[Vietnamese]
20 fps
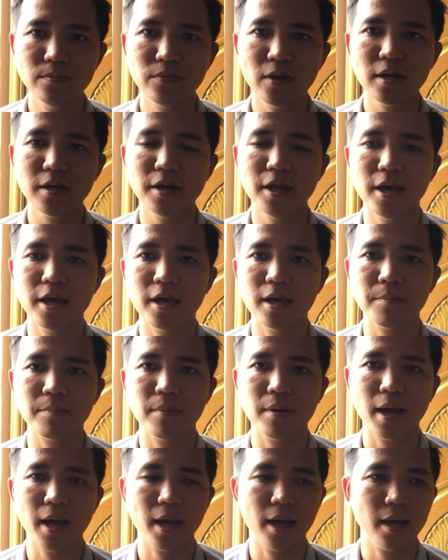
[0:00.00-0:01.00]
vấn đề
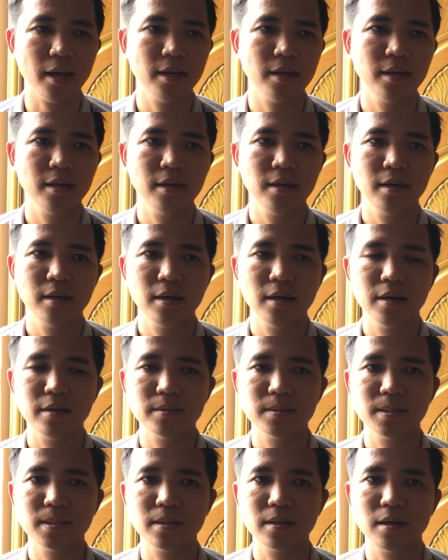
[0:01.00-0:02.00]
mà
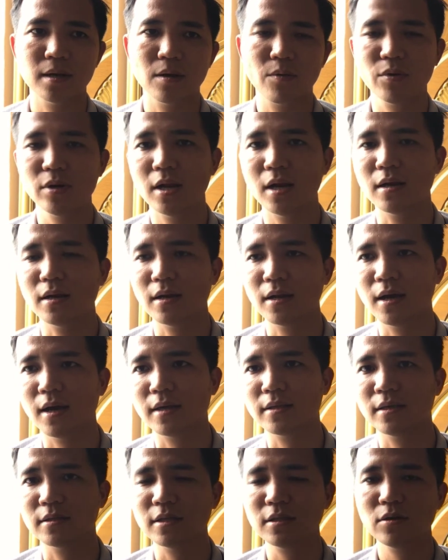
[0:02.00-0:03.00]
à, quy định
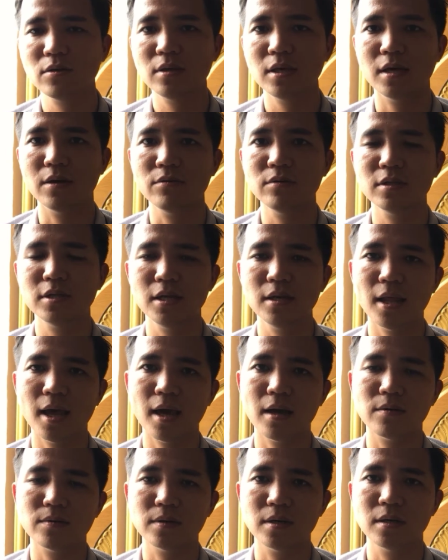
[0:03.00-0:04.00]
à, diện tích tối thiểu như thế
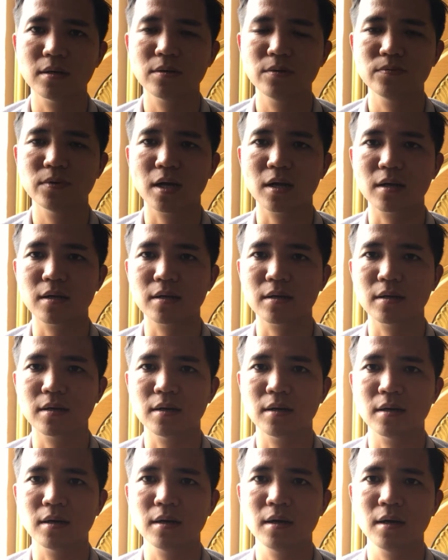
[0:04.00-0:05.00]
nào ở khu vực
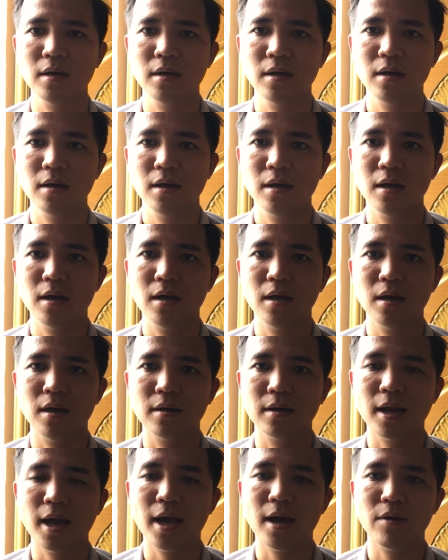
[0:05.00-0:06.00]
à,
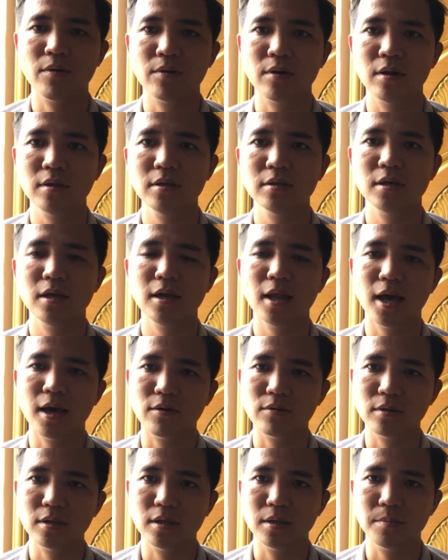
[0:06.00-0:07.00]
à, nào nó như thế
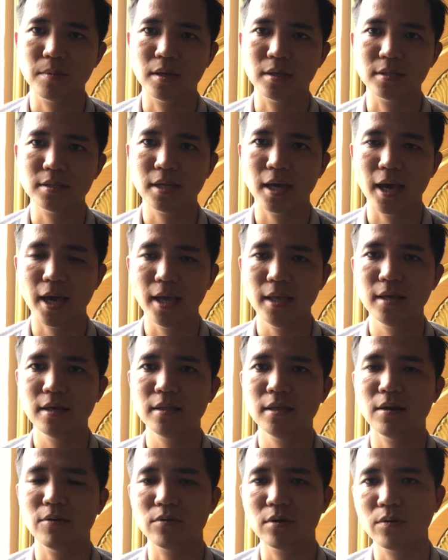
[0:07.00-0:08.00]
nào thì mình sẽ
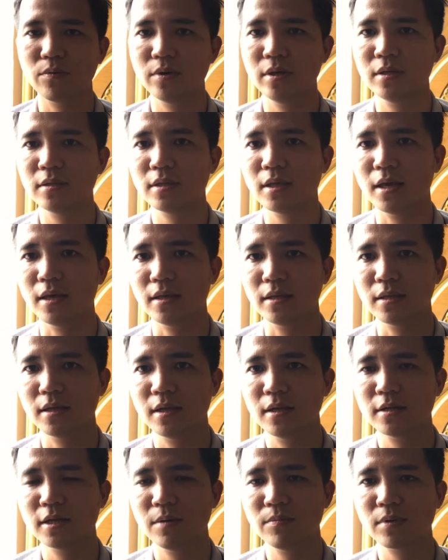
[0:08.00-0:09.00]
giới thiệu cho quý anh chị
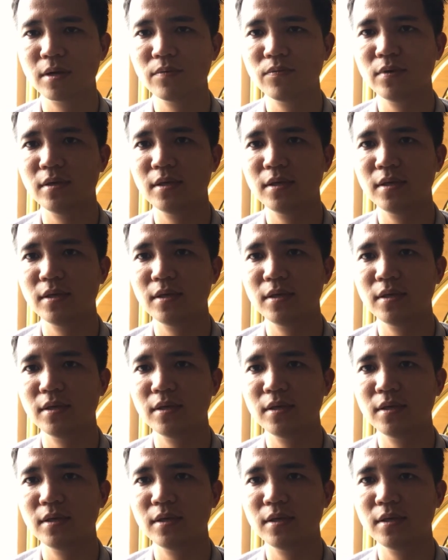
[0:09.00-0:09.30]
trong cái